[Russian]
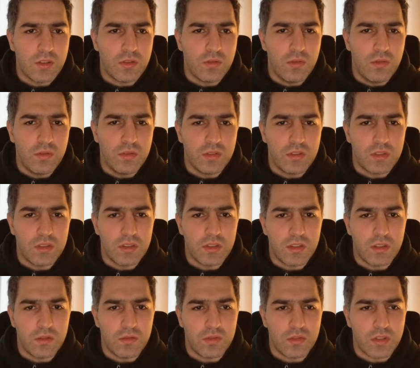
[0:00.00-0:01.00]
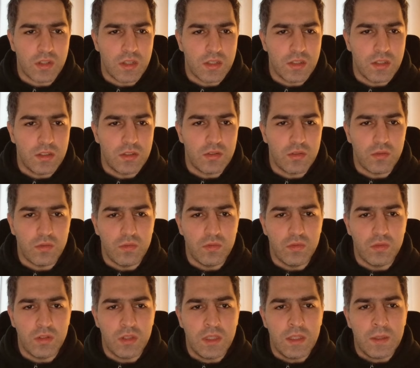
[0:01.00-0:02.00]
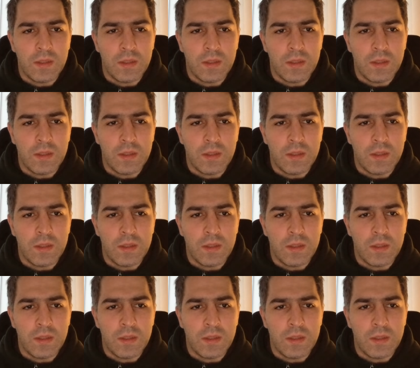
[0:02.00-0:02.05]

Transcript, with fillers: Что хочется сразу же сказать, что